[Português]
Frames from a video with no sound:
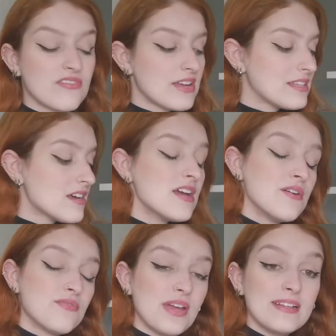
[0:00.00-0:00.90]
da Vela,
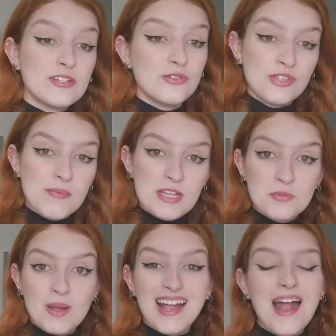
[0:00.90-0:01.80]
feita
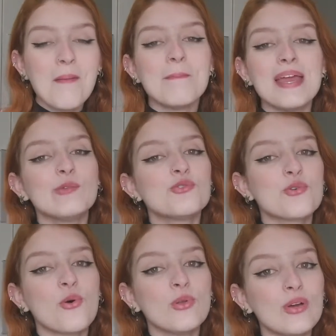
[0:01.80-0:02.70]
justamente para
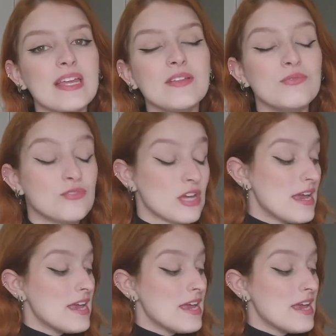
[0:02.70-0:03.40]
cabelos coloridos.